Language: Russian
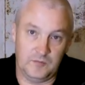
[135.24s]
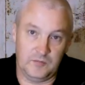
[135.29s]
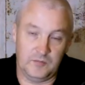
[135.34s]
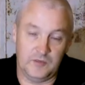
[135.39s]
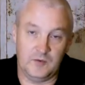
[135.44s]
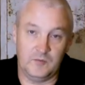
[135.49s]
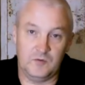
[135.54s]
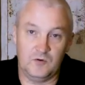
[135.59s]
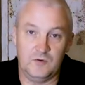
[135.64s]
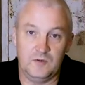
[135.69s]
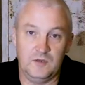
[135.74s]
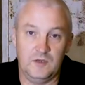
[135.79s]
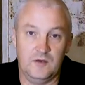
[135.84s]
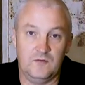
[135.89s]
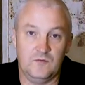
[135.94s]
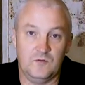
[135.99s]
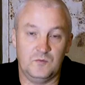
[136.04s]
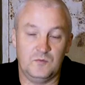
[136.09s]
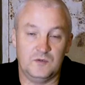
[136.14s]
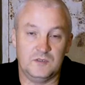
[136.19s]
приобрел я
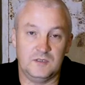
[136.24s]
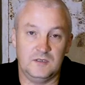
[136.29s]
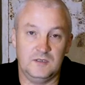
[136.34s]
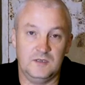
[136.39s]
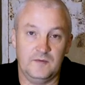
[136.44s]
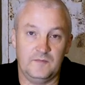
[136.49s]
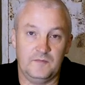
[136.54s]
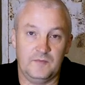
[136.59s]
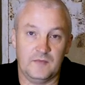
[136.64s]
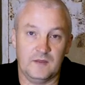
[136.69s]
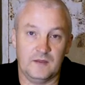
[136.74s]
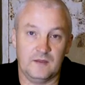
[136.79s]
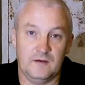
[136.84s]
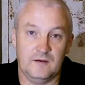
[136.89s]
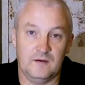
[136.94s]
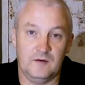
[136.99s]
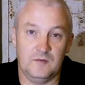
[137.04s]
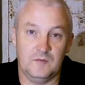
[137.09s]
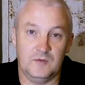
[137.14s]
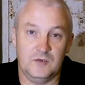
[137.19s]
его по цене
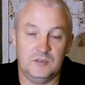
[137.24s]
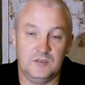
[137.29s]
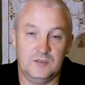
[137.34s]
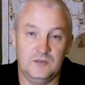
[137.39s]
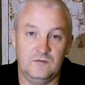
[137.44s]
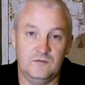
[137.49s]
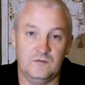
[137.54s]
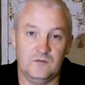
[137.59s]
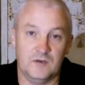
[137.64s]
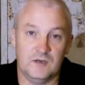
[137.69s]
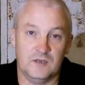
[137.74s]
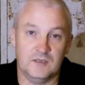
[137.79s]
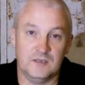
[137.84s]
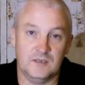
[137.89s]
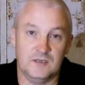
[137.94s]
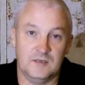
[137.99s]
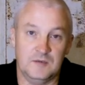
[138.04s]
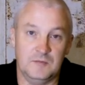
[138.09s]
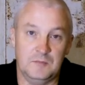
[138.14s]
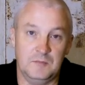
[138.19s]
э, почти в два
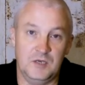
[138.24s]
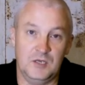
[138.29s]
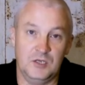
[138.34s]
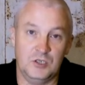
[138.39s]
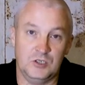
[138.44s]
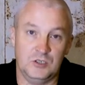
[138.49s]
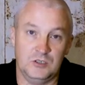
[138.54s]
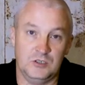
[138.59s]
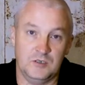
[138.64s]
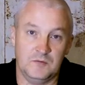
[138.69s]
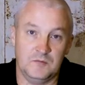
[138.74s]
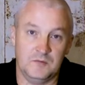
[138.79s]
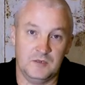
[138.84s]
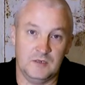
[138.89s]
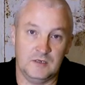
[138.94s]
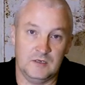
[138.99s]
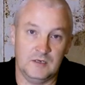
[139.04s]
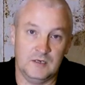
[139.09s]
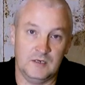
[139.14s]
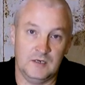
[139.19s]
раза меньше, чем
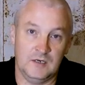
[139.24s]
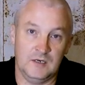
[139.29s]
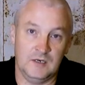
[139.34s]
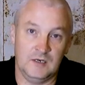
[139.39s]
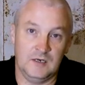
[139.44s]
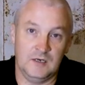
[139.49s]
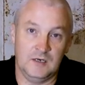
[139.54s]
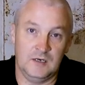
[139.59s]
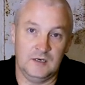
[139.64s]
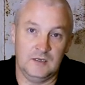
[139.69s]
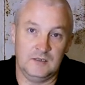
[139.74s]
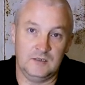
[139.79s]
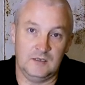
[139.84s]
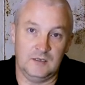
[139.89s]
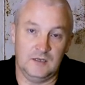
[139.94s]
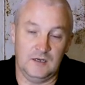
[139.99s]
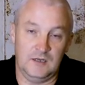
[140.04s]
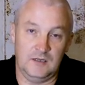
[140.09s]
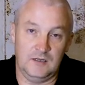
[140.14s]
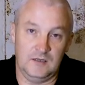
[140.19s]

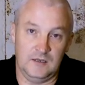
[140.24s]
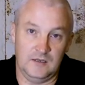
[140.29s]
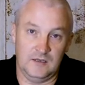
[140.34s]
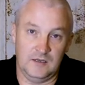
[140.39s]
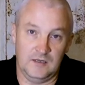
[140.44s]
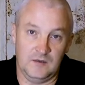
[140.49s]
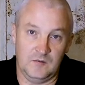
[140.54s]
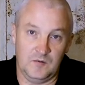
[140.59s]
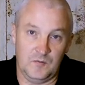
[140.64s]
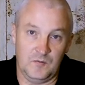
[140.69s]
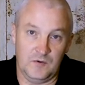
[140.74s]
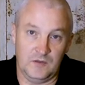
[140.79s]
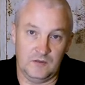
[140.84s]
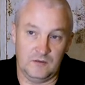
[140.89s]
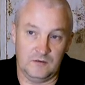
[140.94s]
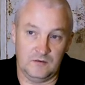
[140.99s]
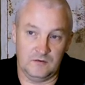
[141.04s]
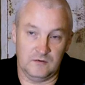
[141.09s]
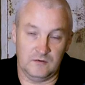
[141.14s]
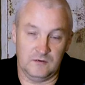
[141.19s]
цена на данный
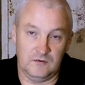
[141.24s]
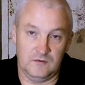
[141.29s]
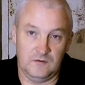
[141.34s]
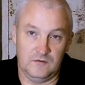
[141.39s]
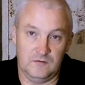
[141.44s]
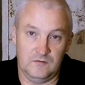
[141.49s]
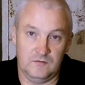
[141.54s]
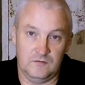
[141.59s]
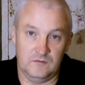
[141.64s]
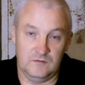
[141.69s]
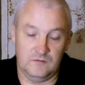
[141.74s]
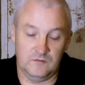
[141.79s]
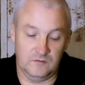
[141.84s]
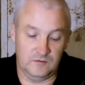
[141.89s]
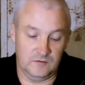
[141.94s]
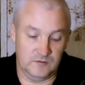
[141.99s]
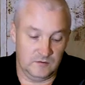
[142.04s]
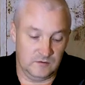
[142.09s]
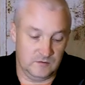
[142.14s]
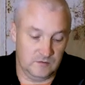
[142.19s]
момент. Э,
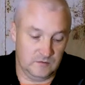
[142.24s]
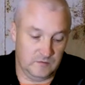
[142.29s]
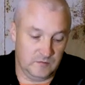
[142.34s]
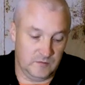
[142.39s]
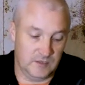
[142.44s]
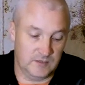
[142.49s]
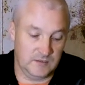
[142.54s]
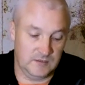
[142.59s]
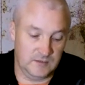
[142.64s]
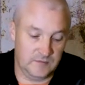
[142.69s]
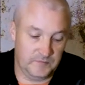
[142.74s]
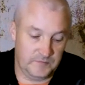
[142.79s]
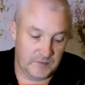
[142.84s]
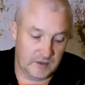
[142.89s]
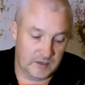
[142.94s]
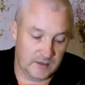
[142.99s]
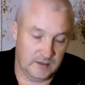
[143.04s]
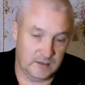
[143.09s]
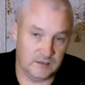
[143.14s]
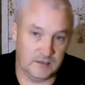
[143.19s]
э магазин,
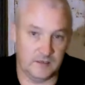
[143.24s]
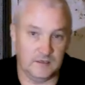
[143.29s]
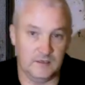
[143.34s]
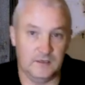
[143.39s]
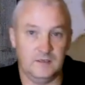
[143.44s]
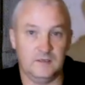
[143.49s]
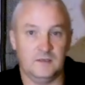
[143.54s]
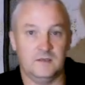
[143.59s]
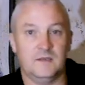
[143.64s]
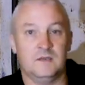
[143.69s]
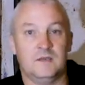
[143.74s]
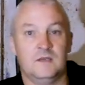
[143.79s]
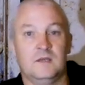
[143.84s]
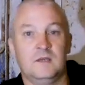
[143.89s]
интернет –